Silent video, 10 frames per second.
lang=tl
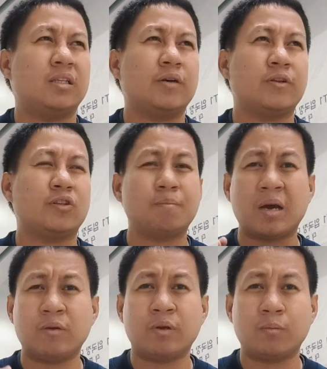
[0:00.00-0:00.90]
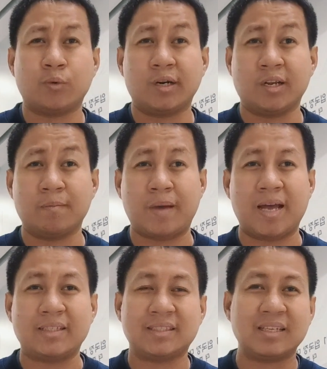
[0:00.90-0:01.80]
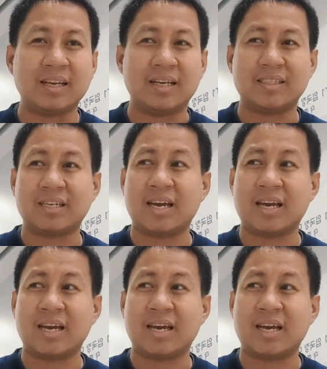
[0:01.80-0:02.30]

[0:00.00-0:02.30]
tawag dito, manual boarding pass kasi